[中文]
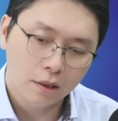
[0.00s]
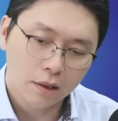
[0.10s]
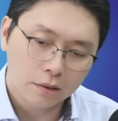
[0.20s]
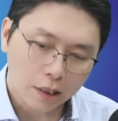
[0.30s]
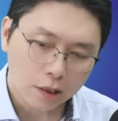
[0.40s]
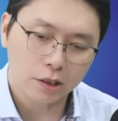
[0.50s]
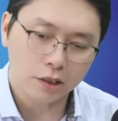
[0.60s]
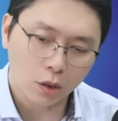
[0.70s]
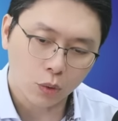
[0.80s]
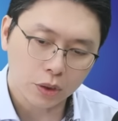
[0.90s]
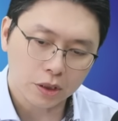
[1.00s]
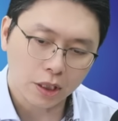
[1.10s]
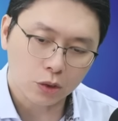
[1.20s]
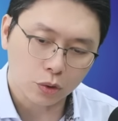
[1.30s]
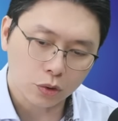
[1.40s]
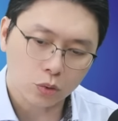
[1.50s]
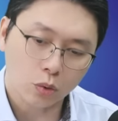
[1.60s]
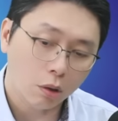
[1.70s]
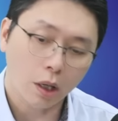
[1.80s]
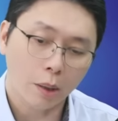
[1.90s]
但人家魏哲家昨天就说，
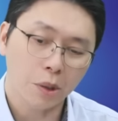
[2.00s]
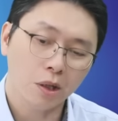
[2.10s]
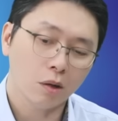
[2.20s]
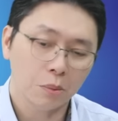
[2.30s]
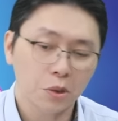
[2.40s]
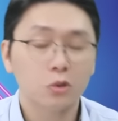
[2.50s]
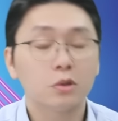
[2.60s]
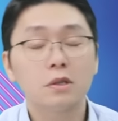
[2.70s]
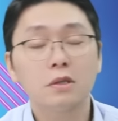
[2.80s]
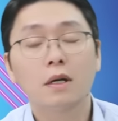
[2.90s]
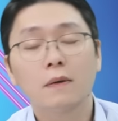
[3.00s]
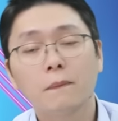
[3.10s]
哦，还没有，还没有决定呢。